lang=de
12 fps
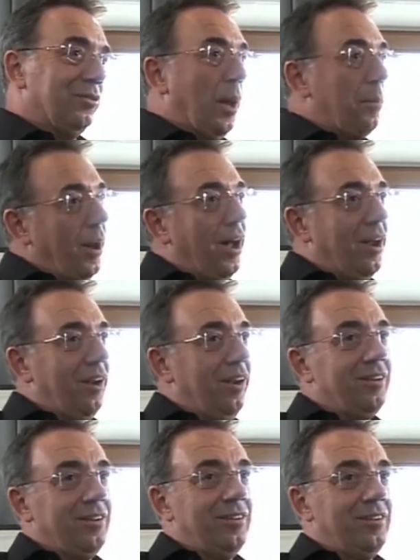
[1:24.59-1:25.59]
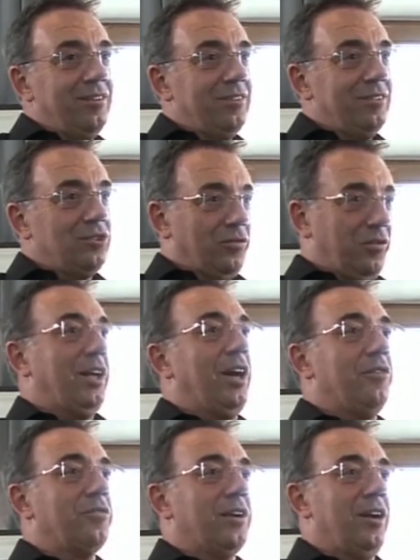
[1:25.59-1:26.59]
Und der Ball steht für die
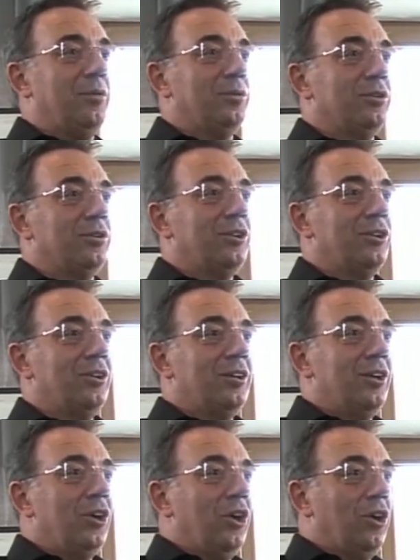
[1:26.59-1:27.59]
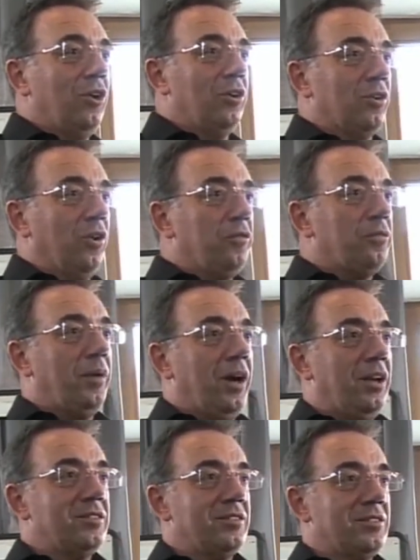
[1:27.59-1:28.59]
Aufgabe. Und
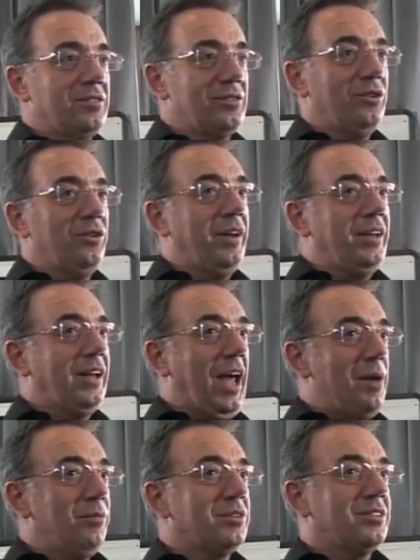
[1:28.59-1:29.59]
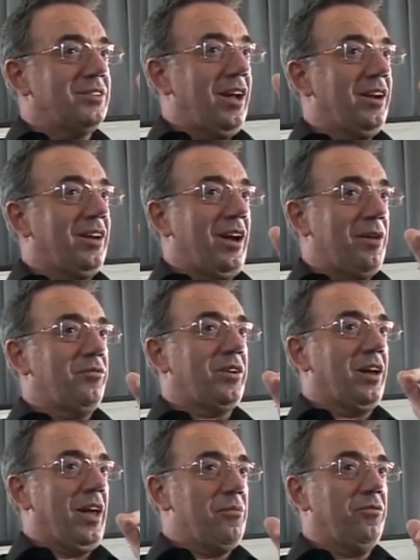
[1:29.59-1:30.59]
oftmals ist es so, wenn der emotionale Kampf
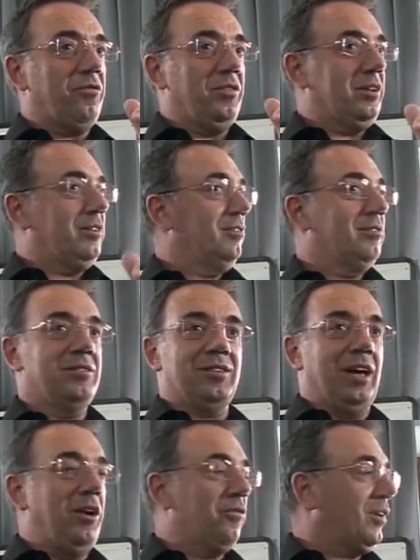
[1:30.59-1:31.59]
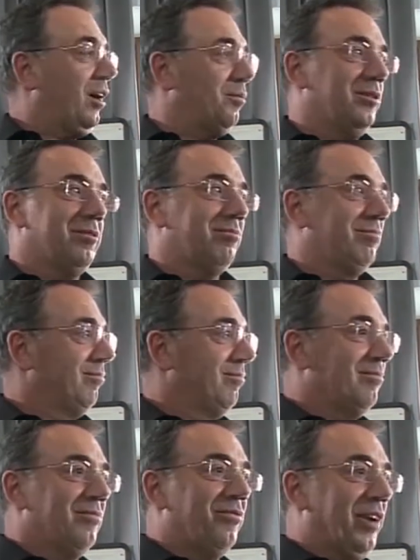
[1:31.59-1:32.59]
gekämpft wird, ist die Aufgabe
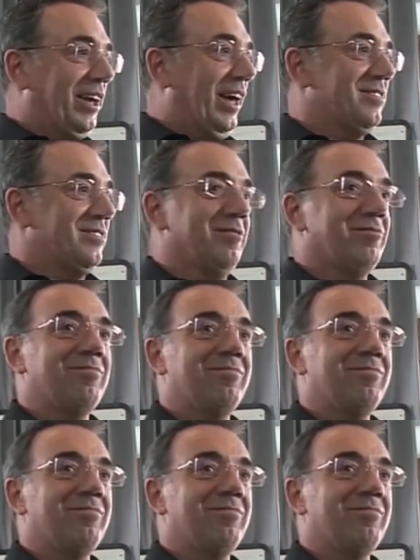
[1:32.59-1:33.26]
vergessen.